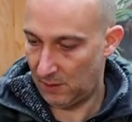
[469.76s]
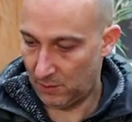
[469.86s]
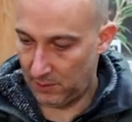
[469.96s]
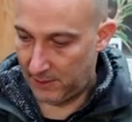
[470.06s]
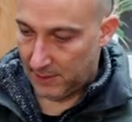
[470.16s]

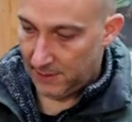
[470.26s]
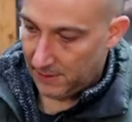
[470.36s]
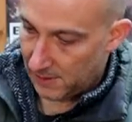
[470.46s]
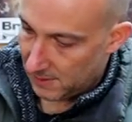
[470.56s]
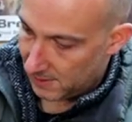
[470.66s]
Und dann
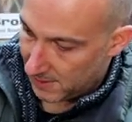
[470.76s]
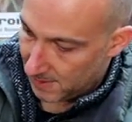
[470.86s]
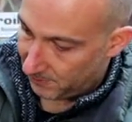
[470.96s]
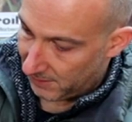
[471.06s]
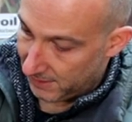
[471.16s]

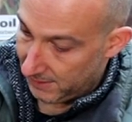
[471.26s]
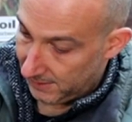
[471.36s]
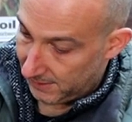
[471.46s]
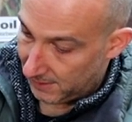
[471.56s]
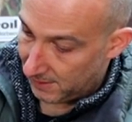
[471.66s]
ab da
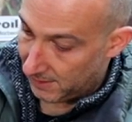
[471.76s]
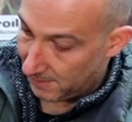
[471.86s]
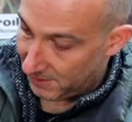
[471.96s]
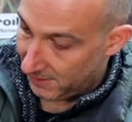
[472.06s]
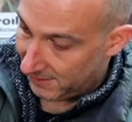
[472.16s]
geht's, äh,
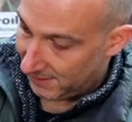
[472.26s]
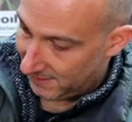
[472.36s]
ab geht's.